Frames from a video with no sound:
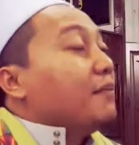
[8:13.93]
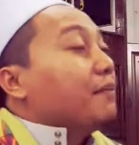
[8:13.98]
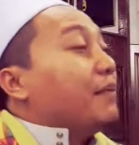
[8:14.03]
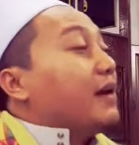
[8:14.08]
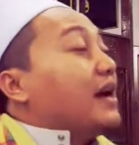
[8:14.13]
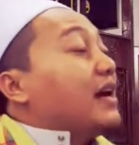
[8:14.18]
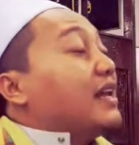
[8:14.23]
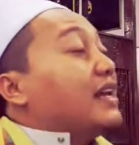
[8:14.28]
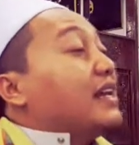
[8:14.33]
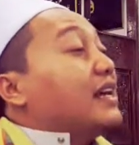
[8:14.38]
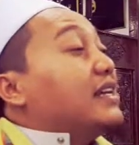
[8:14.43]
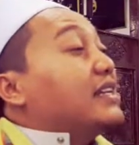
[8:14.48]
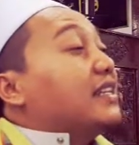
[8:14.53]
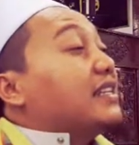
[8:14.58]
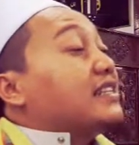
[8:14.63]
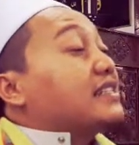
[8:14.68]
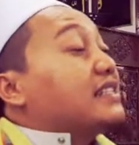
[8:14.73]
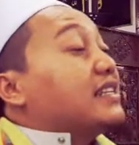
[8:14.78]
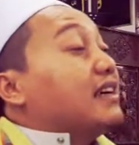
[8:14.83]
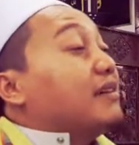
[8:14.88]

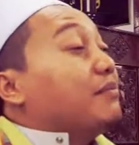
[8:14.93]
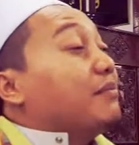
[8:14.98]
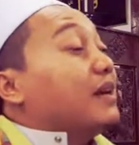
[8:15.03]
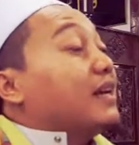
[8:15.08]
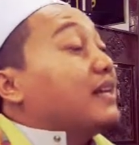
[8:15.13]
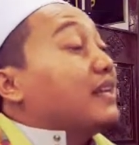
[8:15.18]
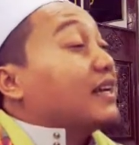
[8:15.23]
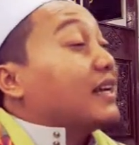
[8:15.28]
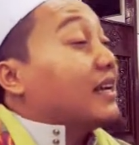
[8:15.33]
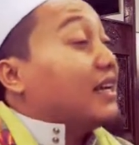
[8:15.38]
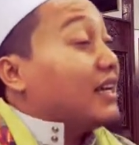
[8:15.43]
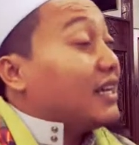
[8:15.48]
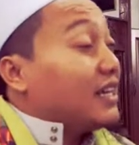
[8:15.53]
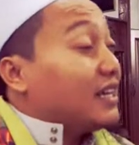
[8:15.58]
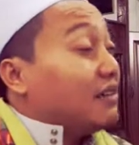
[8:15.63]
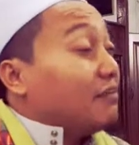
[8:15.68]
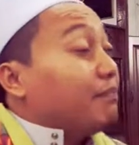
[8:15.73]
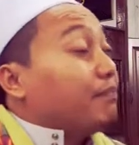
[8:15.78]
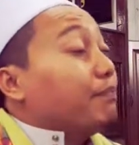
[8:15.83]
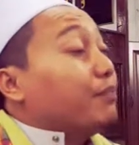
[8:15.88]
pahalanya sama
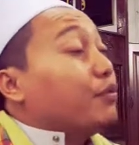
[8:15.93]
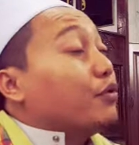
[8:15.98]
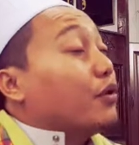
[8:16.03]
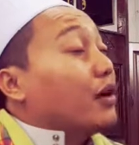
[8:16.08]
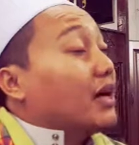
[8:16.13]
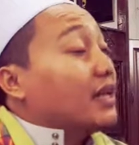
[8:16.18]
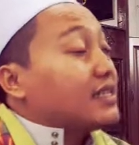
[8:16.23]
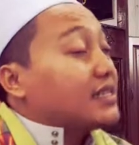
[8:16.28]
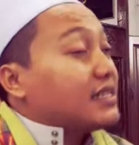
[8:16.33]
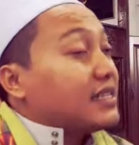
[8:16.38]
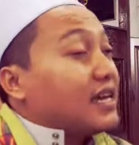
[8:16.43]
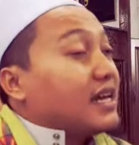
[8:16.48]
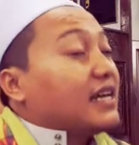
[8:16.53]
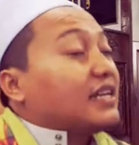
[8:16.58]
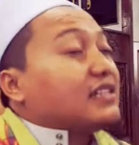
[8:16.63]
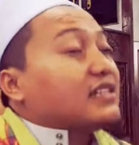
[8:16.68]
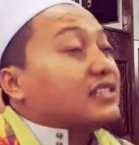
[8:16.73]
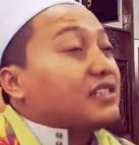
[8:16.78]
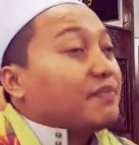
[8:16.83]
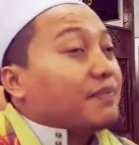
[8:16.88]
dengan
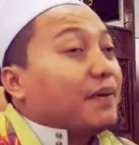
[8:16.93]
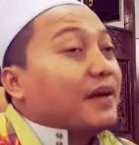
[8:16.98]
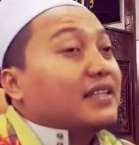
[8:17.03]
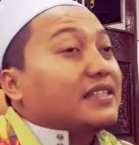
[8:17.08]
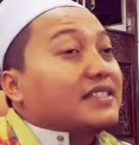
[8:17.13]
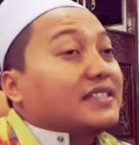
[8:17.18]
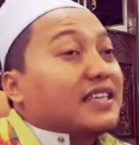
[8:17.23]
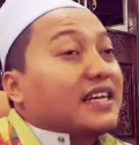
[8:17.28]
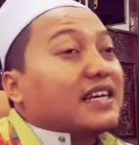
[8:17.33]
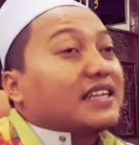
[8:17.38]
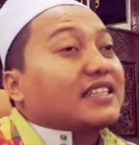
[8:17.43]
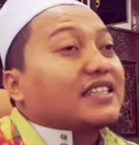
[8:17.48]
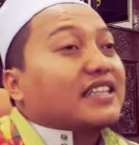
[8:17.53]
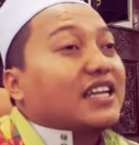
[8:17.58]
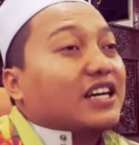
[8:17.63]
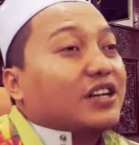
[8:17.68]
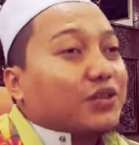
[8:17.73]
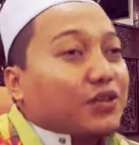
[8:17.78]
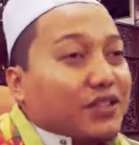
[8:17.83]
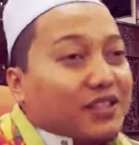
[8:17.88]
puasa sepanjang
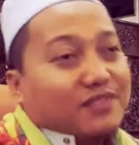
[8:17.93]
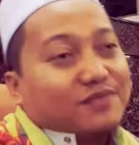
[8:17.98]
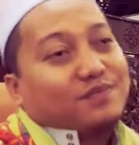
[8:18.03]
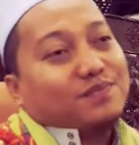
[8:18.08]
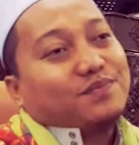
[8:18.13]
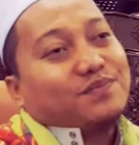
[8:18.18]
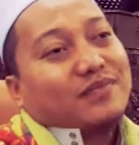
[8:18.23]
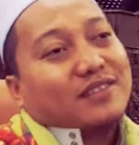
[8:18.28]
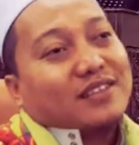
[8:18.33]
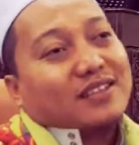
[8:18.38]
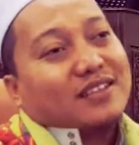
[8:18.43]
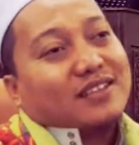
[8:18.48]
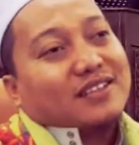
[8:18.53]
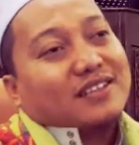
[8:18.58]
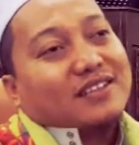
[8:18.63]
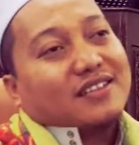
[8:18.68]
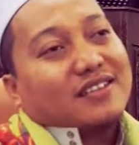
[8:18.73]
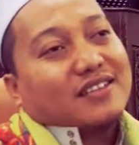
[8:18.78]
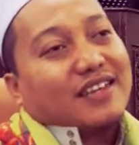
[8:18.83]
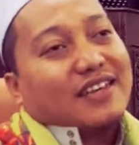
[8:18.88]
tahun.
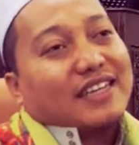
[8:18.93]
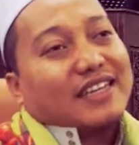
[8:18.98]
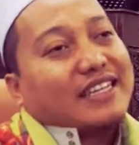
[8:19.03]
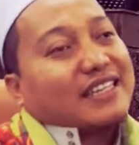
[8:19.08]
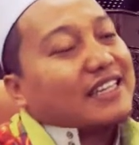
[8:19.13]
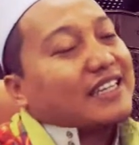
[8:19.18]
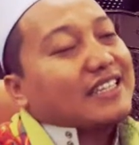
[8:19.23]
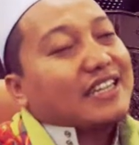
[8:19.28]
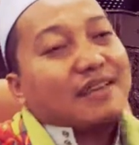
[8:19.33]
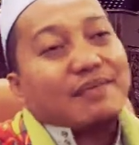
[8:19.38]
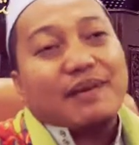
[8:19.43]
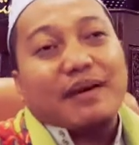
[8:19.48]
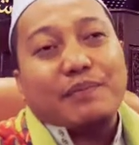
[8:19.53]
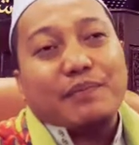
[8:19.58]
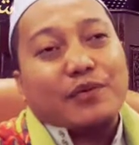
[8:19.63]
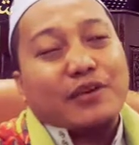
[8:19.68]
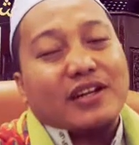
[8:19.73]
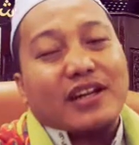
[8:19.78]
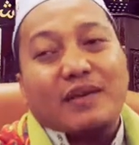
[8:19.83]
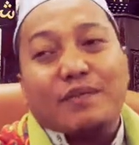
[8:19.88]
Ya, kita tak
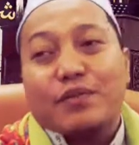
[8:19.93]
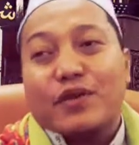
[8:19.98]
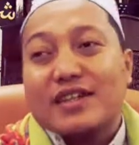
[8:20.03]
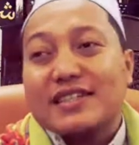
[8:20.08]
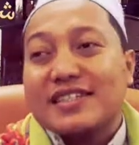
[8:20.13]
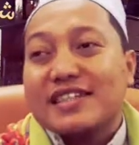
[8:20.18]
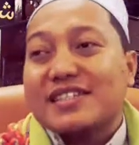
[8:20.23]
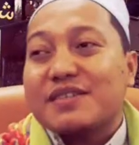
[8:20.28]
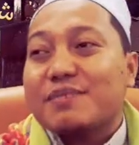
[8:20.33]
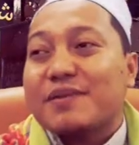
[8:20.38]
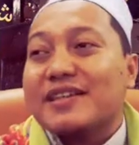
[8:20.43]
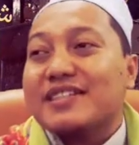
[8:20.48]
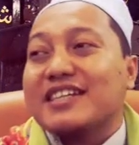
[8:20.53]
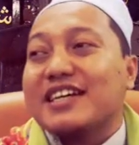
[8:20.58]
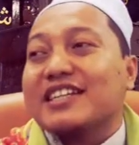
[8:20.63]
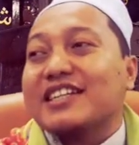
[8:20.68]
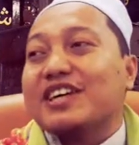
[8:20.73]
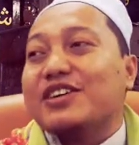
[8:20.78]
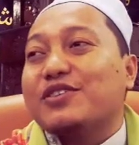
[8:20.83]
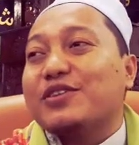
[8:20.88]
mampu nak puasa
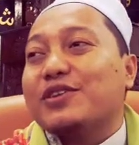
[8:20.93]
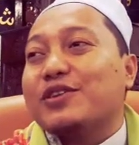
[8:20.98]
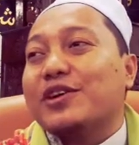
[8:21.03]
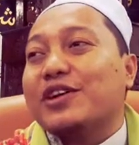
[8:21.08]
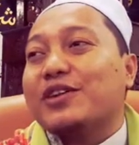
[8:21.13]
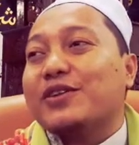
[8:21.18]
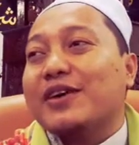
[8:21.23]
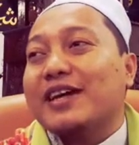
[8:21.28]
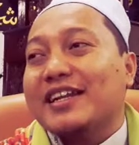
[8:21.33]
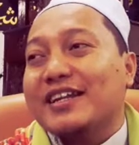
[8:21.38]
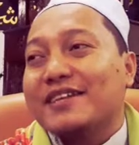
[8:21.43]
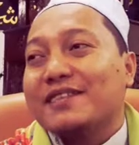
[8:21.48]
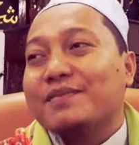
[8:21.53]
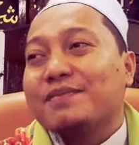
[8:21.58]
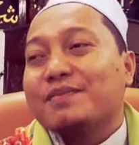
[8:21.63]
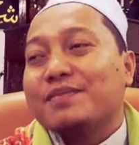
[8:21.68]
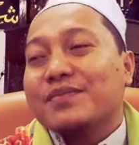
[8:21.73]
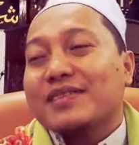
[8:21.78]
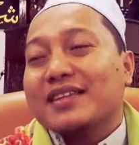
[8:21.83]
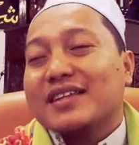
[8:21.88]
sepanjang tahun tuan-tuan.
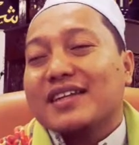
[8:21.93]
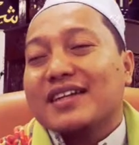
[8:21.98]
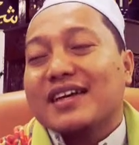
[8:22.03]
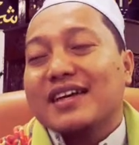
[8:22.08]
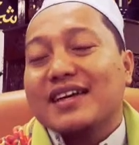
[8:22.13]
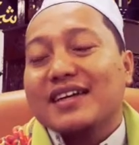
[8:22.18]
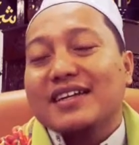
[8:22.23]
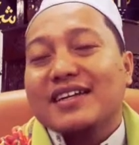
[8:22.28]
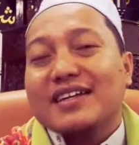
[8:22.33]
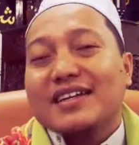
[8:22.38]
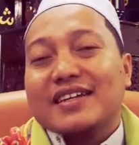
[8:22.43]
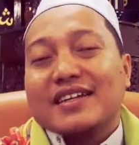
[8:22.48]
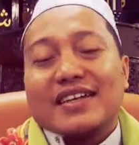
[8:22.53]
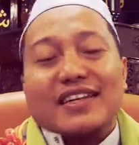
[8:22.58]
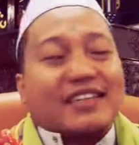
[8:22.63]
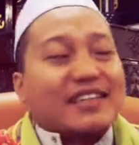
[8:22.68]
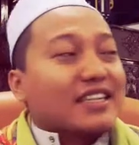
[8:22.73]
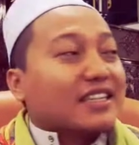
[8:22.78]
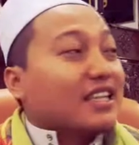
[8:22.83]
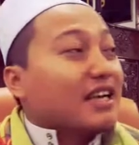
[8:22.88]
Ya,
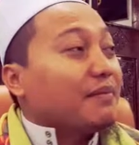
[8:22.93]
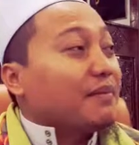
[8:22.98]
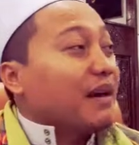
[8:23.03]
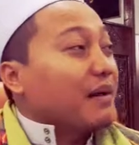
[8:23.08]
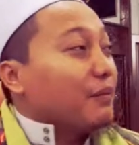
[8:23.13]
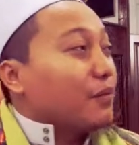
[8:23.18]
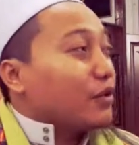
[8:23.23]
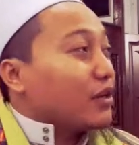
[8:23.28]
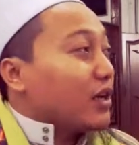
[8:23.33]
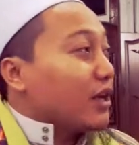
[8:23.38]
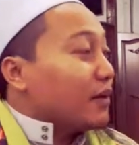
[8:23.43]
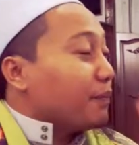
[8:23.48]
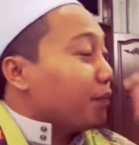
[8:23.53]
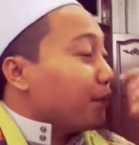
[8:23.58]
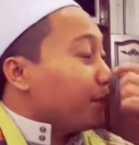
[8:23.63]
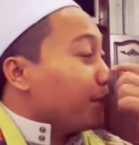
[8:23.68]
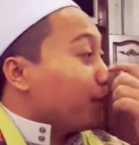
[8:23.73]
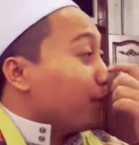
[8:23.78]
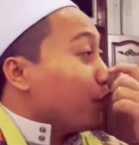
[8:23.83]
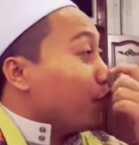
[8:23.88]
kita tak mampu
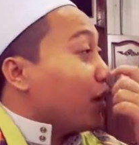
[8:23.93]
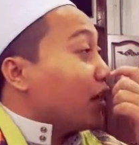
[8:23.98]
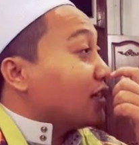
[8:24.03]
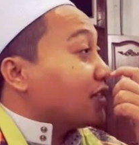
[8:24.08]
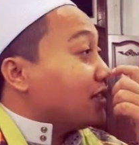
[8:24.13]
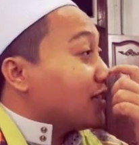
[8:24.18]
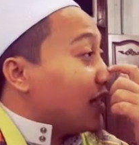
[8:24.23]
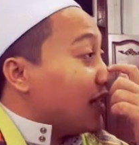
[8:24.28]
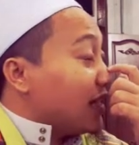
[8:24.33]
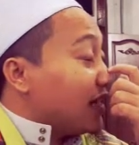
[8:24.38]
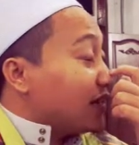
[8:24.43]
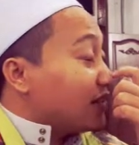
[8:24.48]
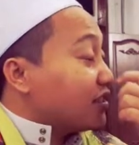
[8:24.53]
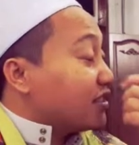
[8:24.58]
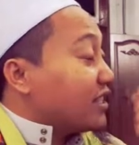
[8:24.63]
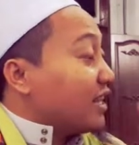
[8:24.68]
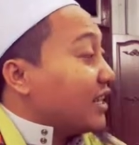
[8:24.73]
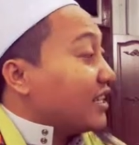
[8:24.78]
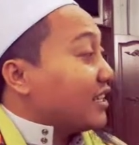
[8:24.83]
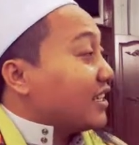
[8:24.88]
nak puasa
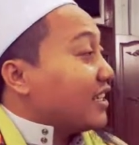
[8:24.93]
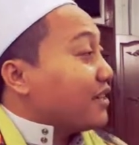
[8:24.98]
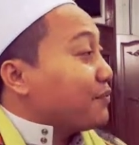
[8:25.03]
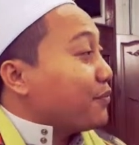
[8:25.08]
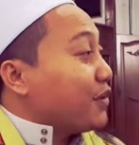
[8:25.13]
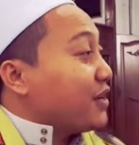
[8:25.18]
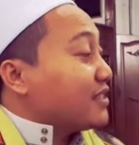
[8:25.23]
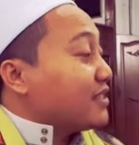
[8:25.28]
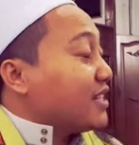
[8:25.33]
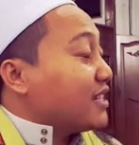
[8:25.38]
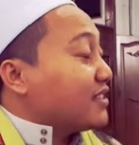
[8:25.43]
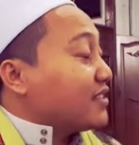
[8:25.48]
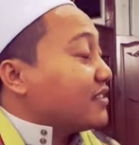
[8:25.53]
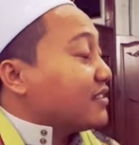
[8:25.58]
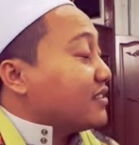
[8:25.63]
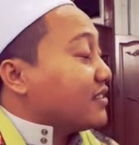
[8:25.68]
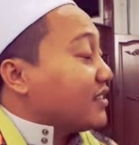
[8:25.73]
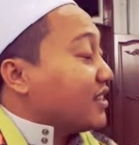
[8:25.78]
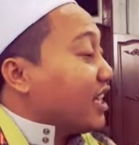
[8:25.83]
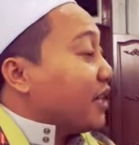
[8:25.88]
jangankan puasa
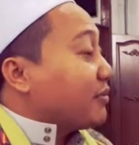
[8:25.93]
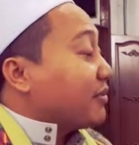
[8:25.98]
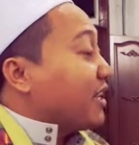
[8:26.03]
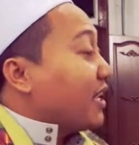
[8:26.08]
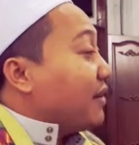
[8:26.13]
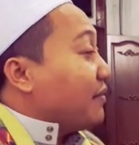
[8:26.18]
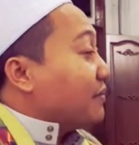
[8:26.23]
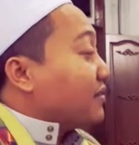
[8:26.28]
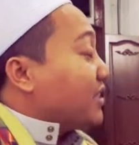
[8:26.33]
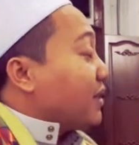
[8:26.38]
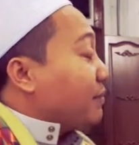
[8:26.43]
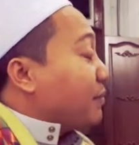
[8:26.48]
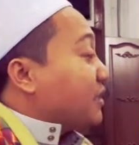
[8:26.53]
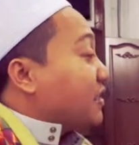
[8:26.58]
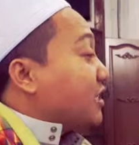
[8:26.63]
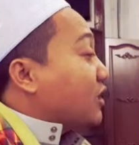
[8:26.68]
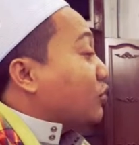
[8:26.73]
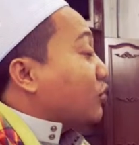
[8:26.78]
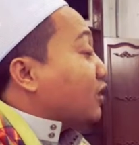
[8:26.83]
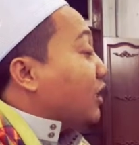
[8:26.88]
tiap-tiap sampai
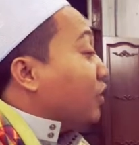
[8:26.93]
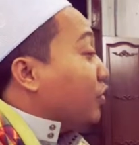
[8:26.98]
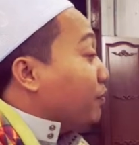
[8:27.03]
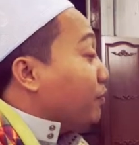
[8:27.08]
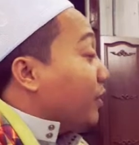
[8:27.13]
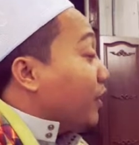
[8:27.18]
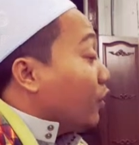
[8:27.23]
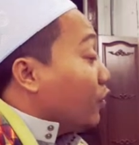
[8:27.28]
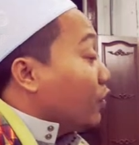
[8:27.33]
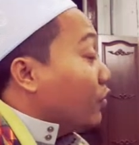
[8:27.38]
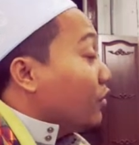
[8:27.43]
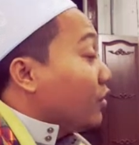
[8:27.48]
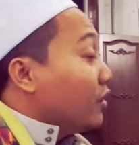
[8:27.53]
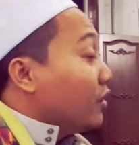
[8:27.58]
satu tahun penuh.